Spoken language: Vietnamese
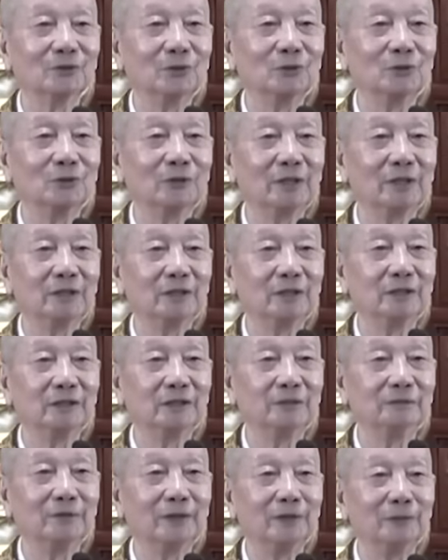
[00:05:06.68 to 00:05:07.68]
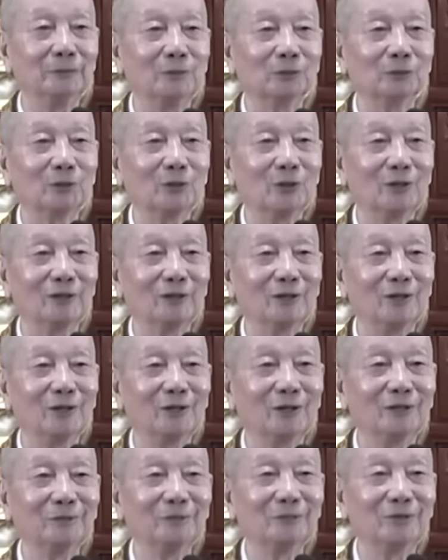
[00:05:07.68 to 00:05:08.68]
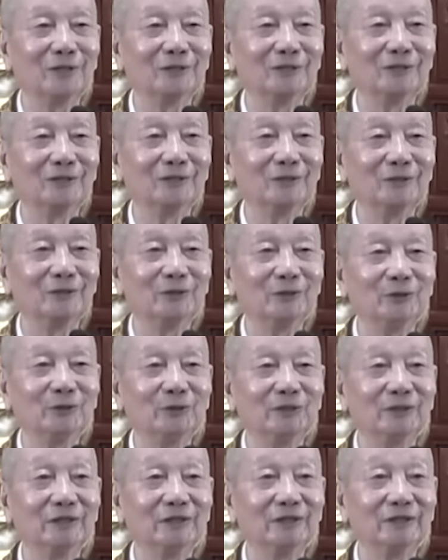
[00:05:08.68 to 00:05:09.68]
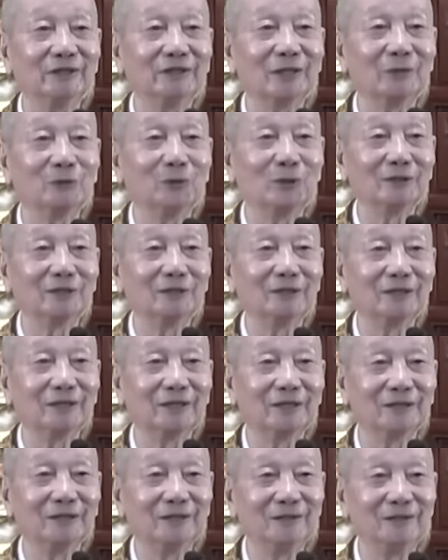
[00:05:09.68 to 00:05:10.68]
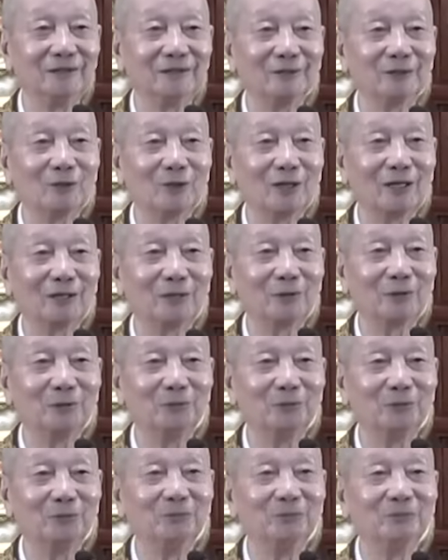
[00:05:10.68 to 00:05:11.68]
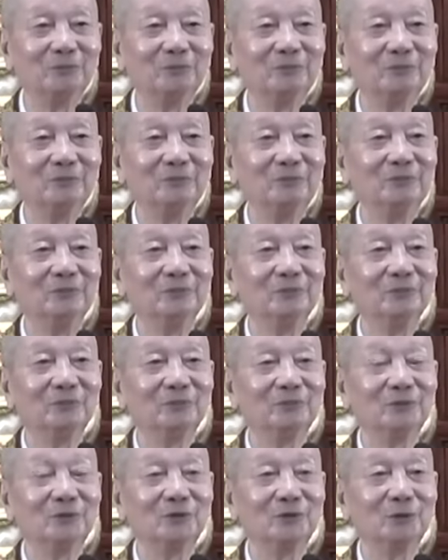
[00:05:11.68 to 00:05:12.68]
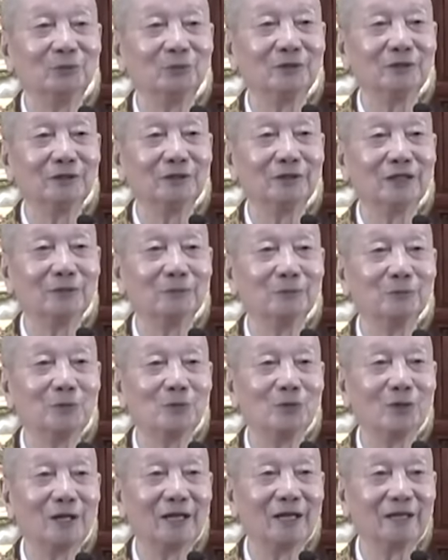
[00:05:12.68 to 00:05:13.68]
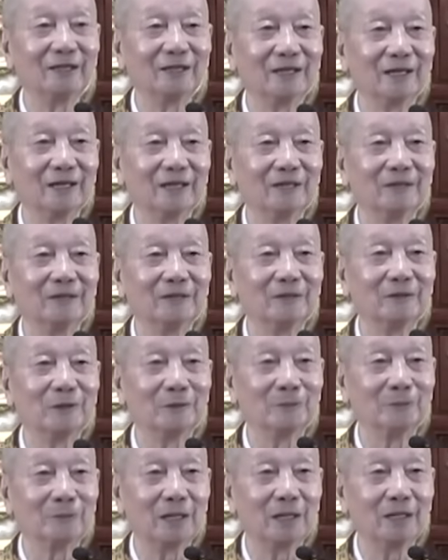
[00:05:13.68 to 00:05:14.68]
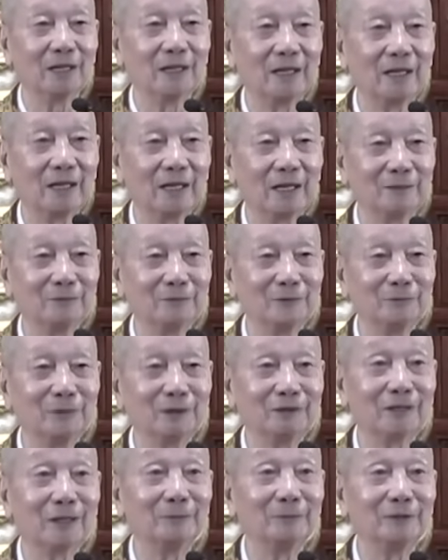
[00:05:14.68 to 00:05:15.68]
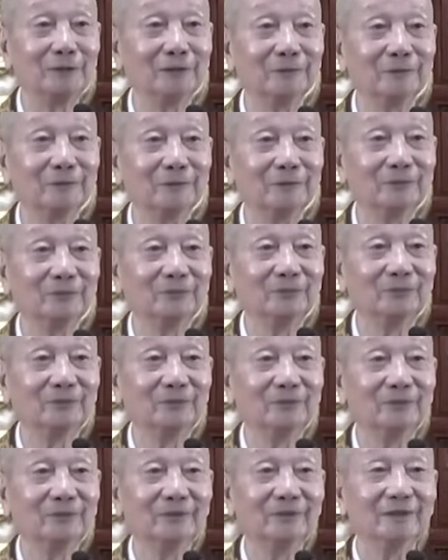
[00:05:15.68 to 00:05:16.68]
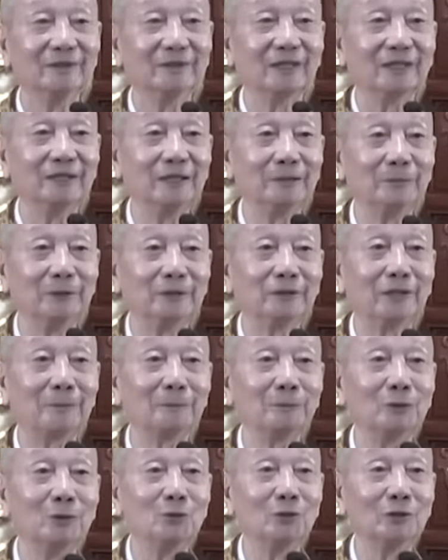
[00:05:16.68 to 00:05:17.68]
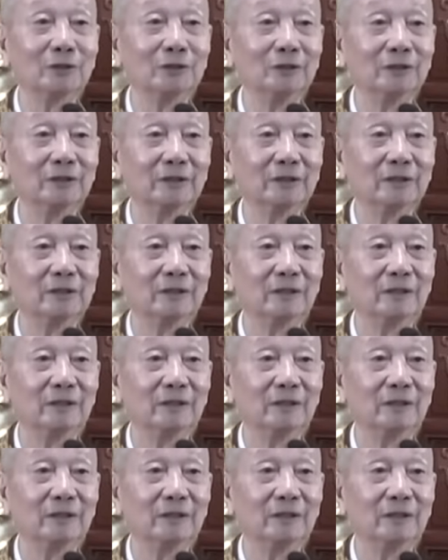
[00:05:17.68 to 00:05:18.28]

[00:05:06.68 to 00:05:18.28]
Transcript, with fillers: tôi nghe như vậy một thuở nọ đức phật ở núi kỳ sa quật nơi thành dương xá cùng chúng thì kheo muôn hai ngàn gồm cả la hán và bậc tam hiền thành vậy mình thăm đủ hết rồi